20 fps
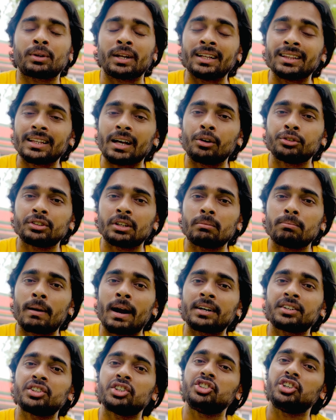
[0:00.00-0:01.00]
टेन थाउजेंड
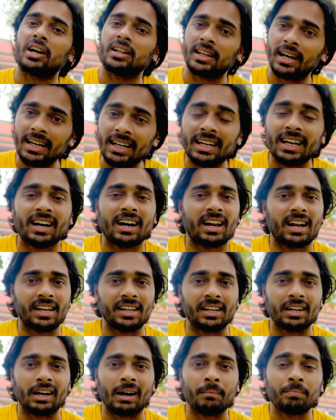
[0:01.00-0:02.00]
बाट से ज़्यादा ही लेकर
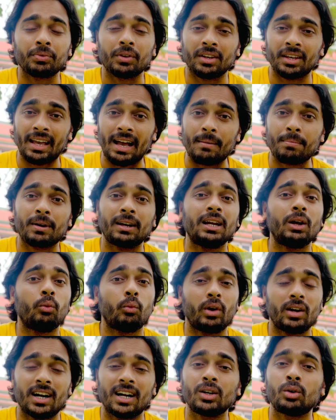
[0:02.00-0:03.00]
आइएगा ये आपके लिए
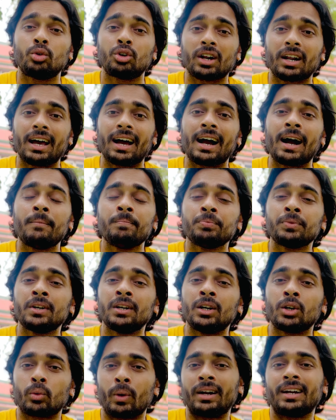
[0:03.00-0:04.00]
वेल एंड गुड रहेगा
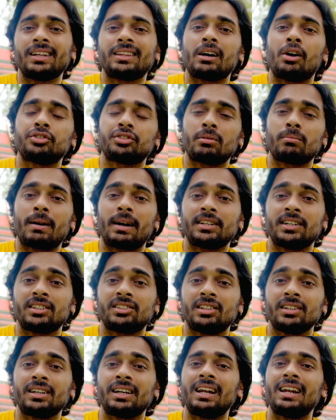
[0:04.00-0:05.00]
ट्वेंटी थाउजेंड बाट
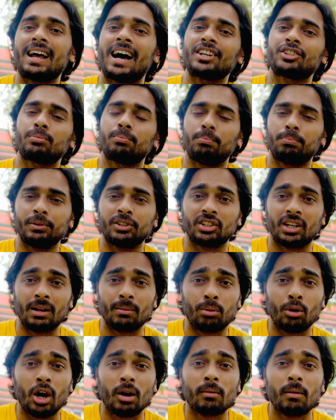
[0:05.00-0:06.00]
जैसे कि लास्ट पिछले
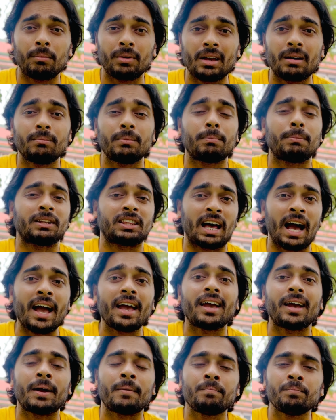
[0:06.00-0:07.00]
ब्लॉग में भी हम
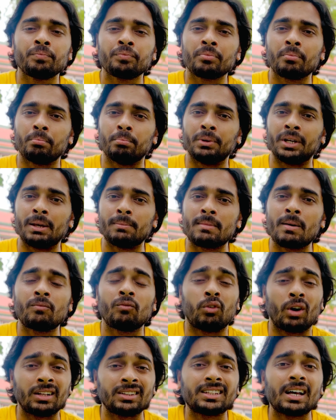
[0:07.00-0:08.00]
बताए हैं मिनिमम
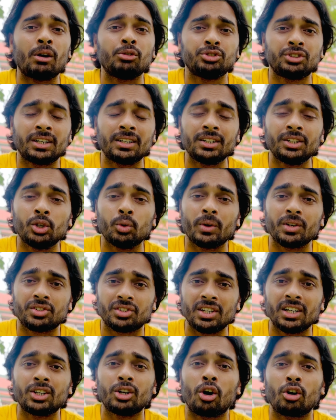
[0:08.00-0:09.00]
वन थाउजेंड
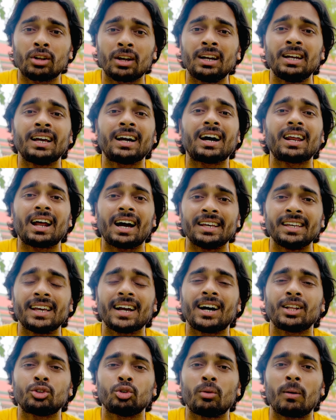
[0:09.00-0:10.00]
डी डॉलर लेकर
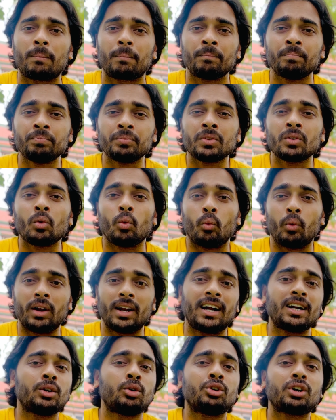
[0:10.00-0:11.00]
आइएगा तो आप वेल
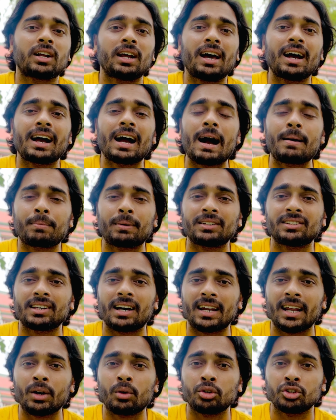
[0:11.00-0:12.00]
एंड गुड रहेगा आपका
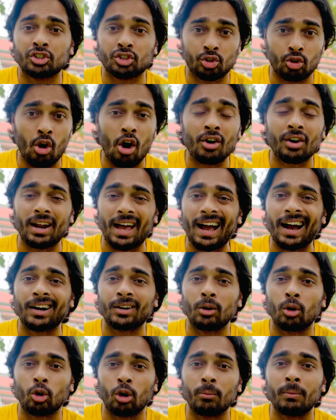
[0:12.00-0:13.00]
सारा कुछ स्ट्रॉन्ग रहेगा
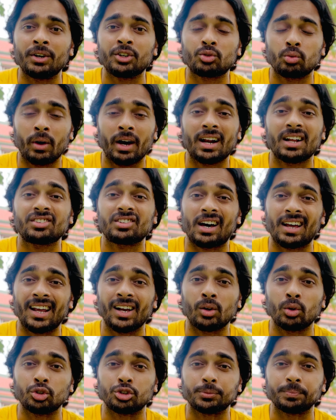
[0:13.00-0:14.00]
डॉक्यूमेंट्स वगैरह सारे
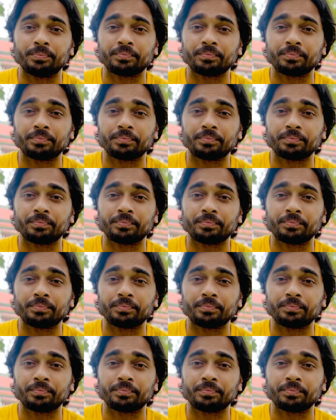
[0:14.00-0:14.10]
कुछ